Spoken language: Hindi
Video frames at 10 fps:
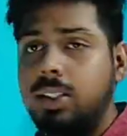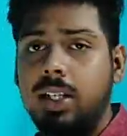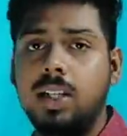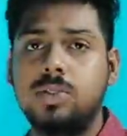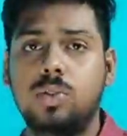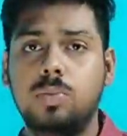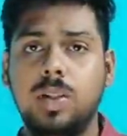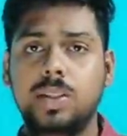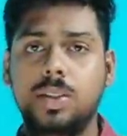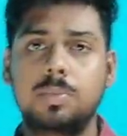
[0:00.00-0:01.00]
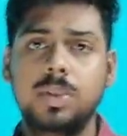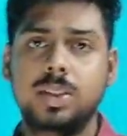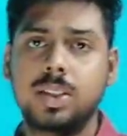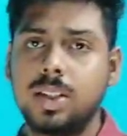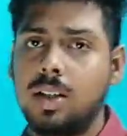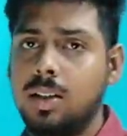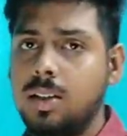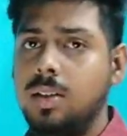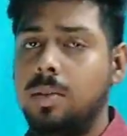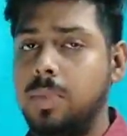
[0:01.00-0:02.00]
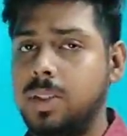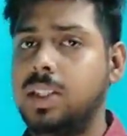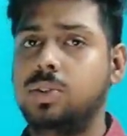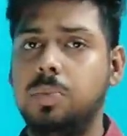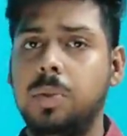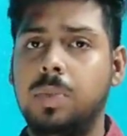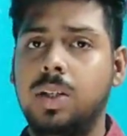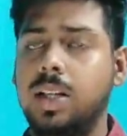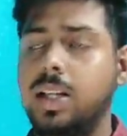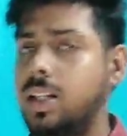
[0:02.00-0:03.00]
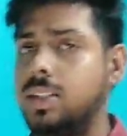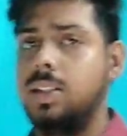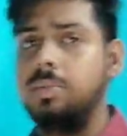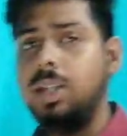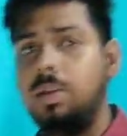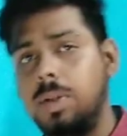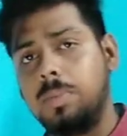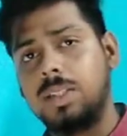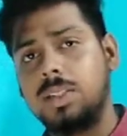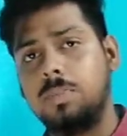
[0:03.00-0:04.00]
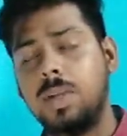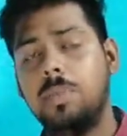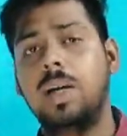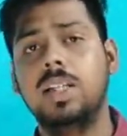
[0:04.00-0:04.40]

तेरह सौ रुपया छब्बीस दिन का पचास रुपये पर डे का हिसाब से आपके पास अपना